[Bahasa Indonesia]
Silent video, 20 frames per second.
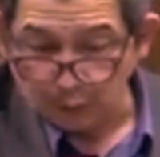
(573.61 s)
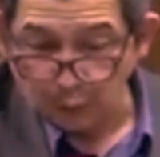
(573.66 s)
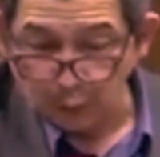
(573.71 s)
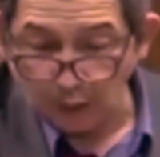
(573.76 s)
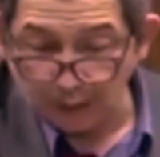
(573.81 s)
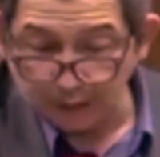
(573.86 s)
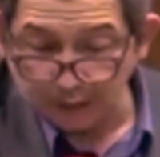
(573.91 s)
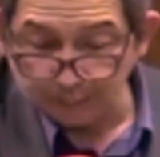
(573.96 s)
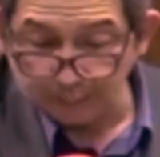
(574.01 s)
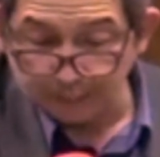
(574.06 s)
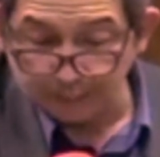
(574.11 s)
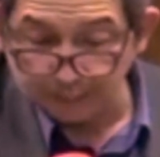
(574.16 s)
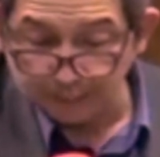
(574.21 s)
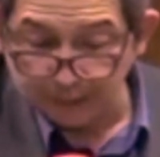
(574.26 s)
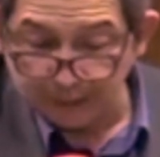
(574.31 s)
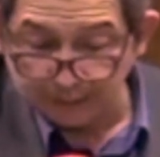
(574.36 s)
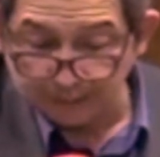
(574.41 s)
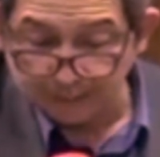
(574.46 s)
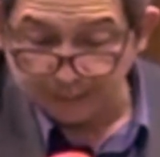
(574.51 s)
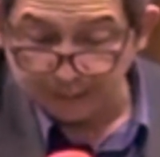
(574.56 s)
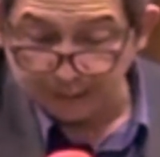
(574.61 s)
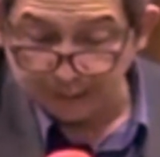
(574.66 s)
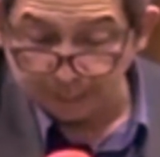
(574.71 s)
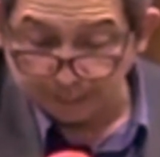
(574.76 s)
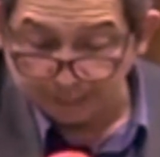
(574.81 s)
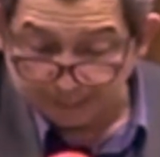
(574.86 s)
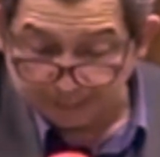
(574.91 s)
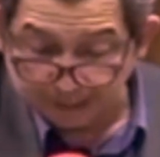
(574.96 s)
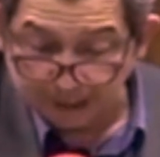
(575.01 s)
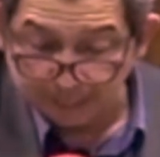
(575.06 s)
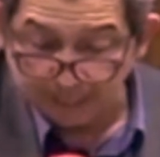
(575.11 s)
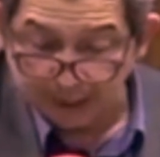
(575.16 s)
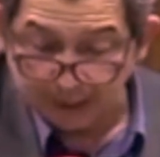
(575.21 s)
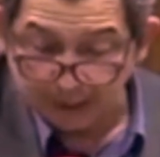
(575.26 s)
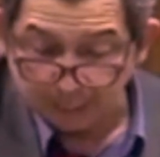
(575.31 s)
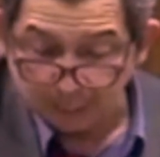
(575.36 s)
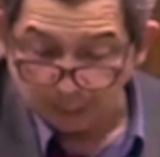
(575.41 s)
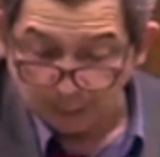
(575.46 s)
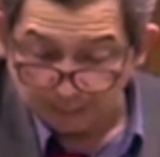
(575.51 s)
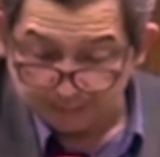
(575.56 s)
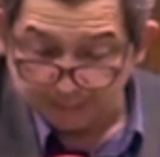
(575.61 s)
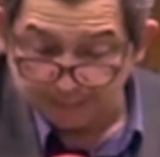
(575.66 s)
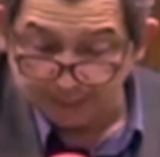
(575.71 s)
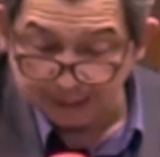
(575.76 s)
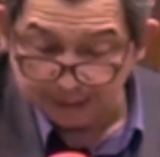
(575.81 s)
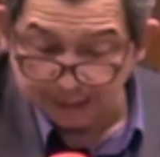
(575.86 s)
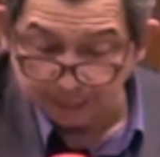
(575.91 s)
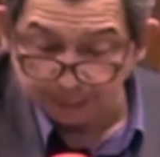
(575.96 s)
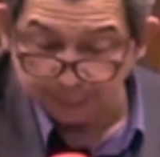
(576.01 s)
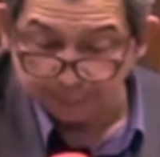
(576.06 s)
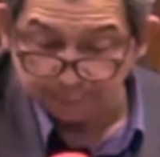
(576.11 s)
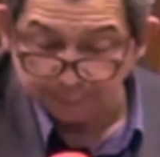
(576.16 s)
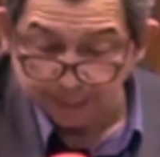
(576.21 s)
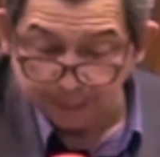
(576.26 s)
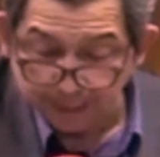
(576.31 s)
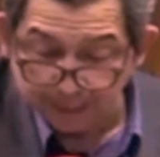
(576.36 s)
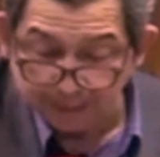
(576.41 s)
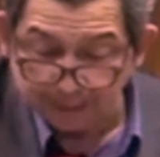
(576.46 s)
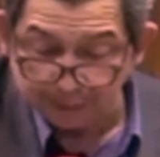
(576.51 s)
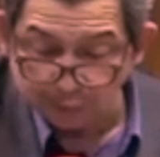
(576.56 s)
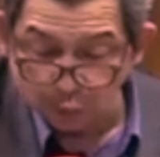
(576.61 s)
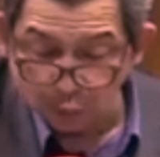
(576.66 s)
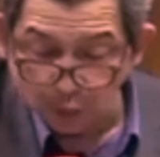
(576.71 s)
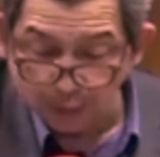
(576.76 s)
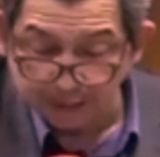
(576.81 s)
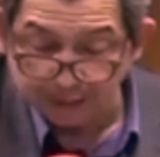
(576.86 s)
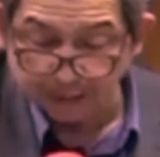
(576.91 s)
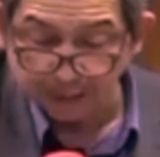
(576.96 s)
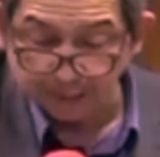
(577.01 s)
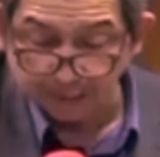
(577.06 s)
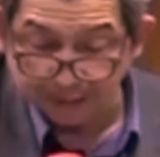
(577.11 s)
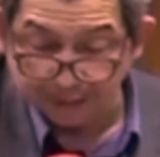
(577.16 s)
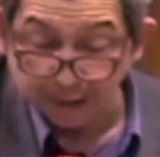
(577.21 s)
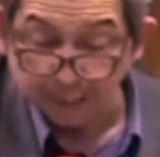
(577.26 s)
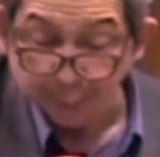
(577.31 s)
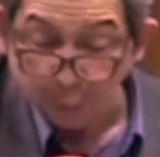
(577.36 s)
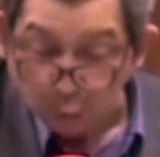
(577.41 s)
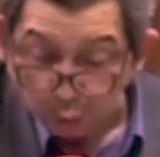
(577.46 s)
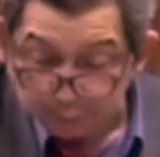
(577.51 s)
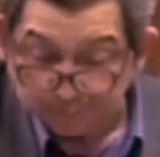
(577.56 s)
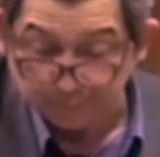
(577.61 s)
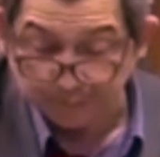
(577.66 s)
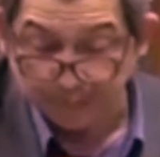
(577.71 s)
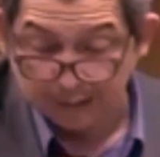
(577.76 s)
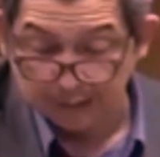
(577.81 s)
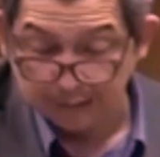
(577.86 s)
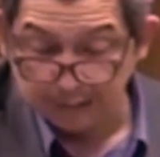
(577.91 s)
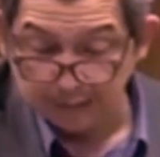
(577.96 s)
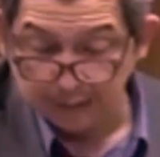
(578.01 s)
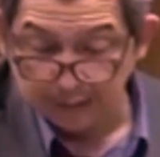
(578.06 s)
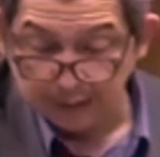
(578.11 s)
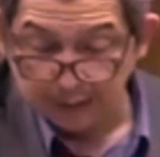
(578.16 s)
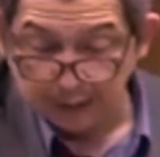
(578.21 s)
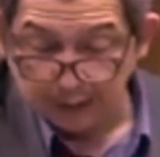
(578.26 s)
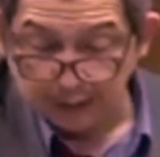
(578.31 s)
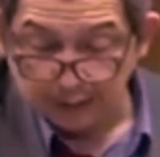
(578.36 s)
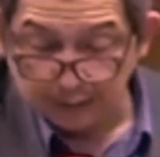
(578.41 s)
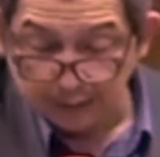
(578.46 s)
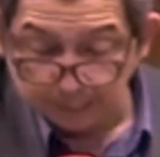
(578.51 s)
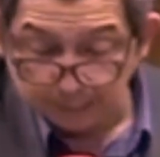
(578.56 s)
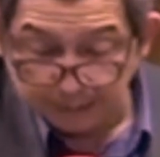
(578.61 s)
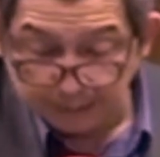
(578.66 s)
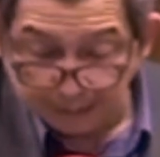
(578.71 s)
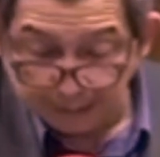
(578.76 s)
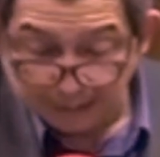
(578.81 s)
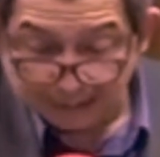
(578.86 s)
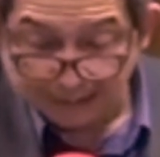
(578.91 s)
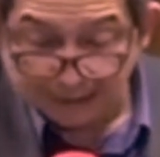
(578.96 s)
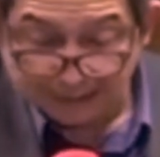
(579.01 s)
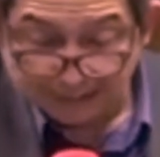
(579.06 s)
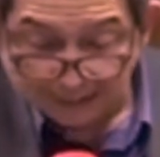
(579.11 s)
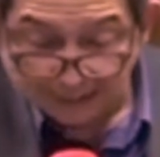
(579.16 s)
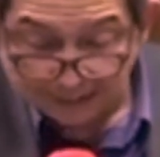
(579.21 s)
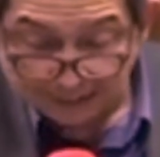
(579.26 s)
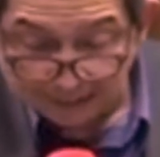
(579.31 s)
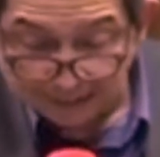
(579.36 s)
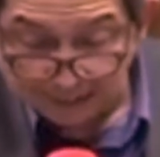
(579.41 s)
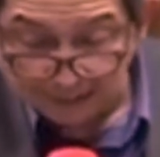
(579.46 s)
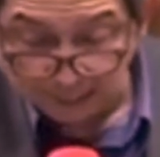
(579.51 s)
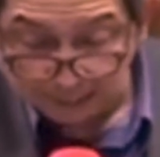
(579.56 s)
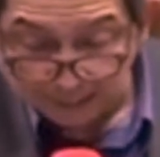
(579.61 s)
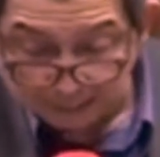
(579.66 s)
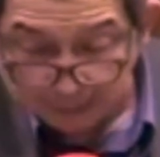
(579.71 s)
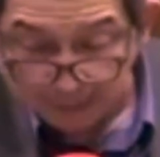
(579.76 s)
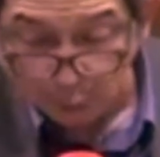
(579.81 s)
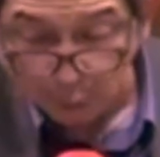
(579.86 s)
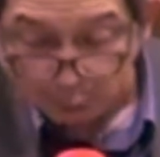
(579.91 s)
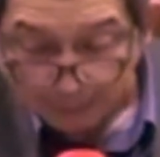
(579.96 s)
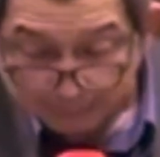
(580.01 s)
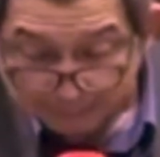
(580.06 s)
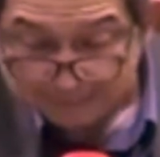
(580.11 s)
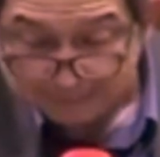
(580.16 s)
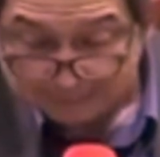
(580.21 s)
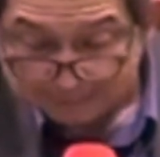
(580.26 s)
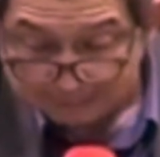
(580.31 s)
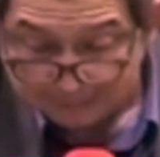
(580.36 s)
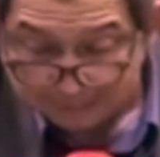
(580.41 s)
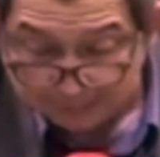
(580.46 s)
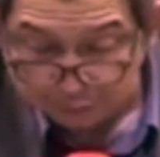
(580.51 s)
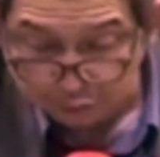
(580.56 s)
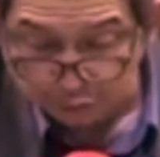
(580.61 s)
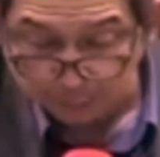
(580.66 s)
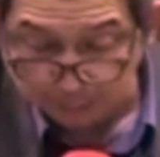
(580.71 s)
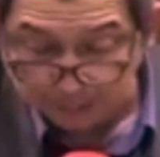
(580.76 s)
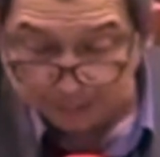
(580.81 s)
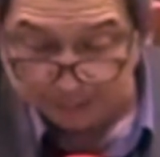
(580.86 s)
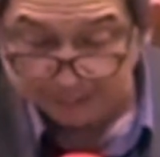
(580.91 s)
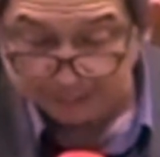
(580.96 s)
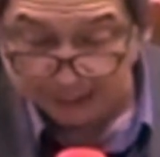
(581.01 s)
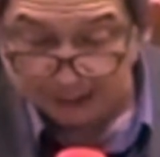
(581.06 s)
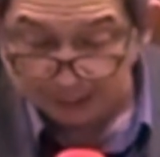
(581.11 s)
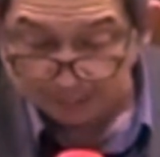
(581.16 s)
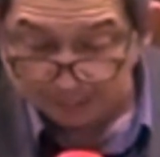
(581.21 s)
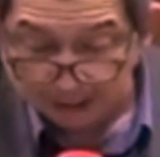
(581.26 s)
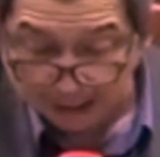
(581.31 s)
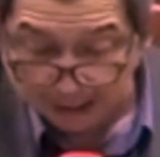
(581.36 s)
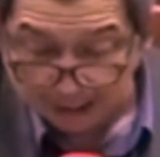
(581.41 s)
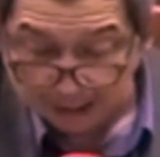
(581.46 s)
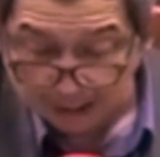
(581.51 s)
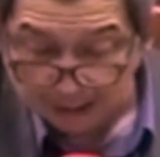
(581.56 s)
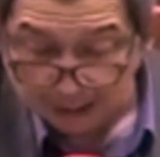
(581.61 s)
Keluaran 14 ayat yang pertama. Ulang sekali lagi, berfirmanlah Tuhan kepada Musa. Demikian, katakanlah kepada orang Israel supaya mereka apa?